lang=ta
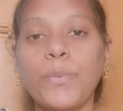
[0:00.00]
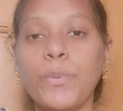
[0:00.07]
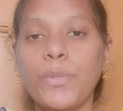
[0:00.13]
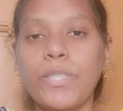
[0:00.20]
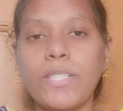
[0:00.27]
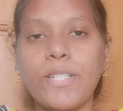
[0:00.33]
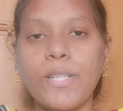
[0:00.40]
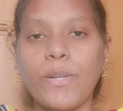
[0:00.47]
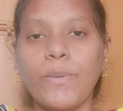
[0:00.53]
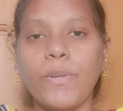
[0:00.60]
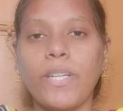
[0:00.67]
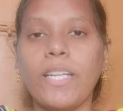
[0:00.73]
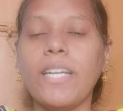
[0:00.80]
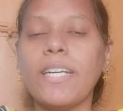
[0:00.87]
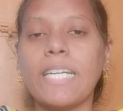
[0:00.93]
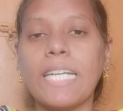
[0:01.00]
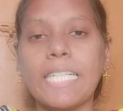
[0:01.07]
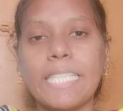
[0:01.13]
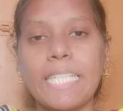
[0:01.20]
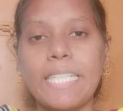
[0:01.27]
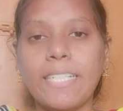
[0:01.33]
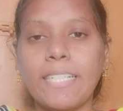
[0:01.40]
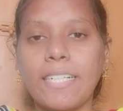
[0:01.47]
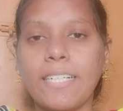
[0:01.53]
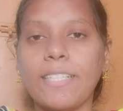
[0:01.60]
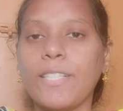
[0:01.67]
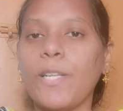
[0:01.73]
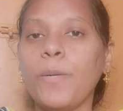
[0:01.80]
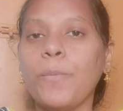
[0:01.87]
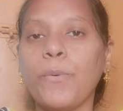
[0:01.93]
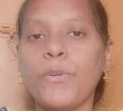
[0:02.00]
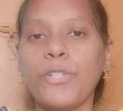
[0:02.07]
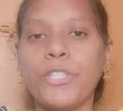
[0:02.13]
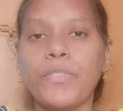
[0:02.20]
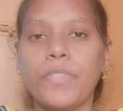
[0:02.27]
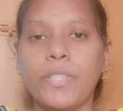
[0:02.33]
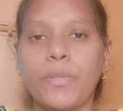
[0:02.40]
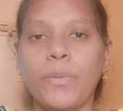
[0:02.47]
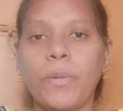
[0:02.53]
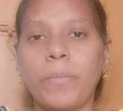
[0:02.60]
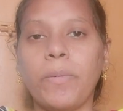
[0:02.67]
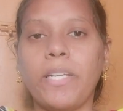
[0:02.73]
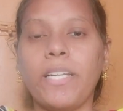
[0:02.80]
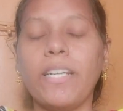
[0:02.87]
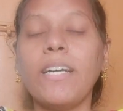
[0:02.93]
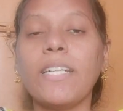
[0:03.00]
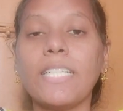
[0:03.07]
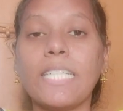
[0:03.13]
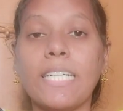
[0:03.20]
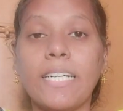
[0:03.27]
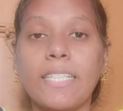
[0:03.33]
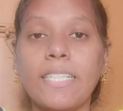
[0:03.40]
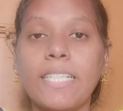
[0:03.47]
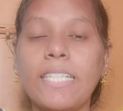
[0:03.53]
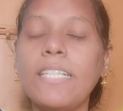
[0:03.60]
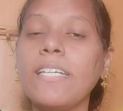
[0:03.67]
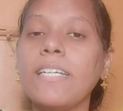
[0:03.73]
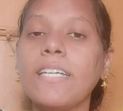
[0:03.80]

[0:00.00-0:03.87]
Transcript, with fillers: ஊண்டுன்னு சொல்லுவோம் இல்லையா கட்டி இருக்கிற இடத்துலையோ போட்டுட்டு வந்தோம் அப்படின்னா அந்த கட்டி